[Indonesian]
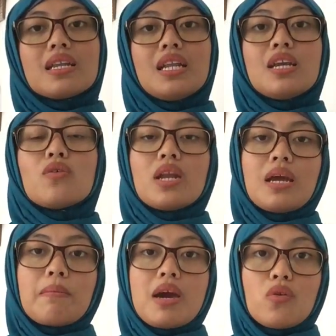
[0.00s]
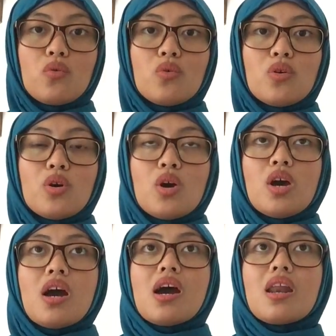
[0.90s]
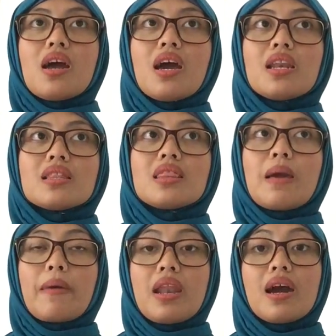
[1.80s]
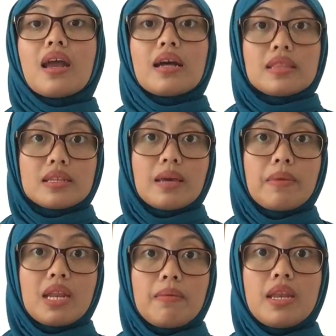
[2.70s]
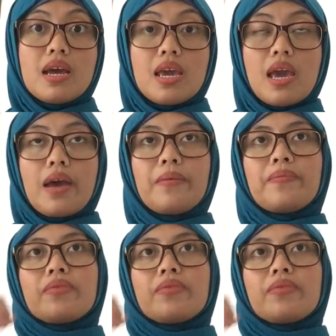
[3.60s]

di lingkungan yang baru? Karena kan tiap anak karakternya beda-beda ya.